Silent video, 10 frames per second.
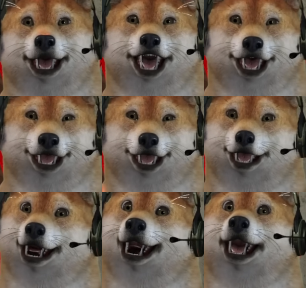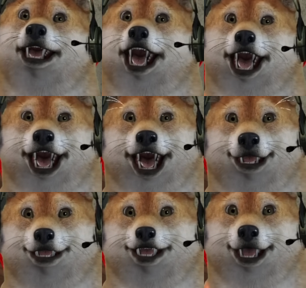dulu barang buktinya kawan nih,
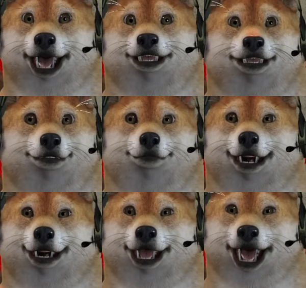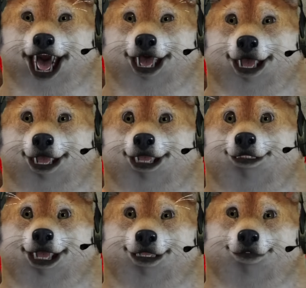barang bukti, barang bukti nih ya.
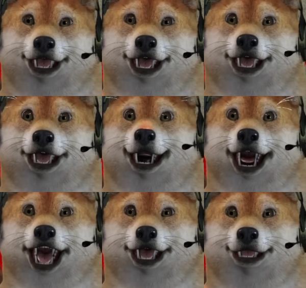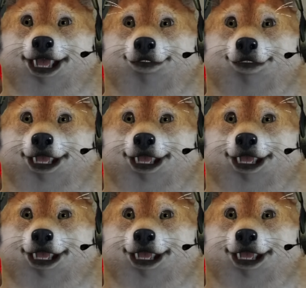Biar ini kawan, apa nih?